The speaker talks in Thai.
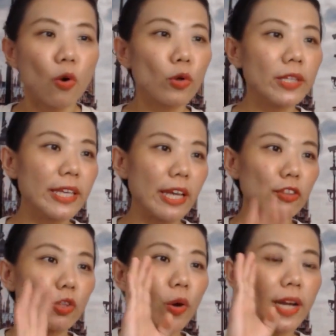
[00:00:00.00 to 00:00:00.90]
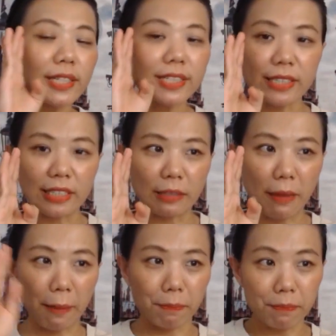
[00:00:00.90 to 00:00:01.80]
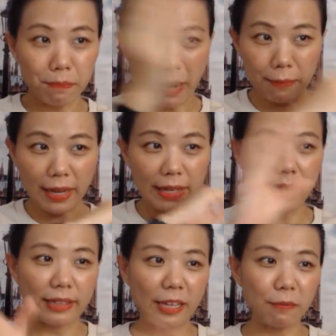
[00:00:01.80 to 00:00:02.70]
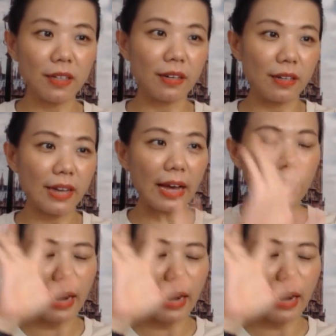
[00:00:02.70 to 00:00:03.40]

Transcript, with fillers: คุณเขียนตัวหนังสือแบบแบบละเอียดยิบเลยและ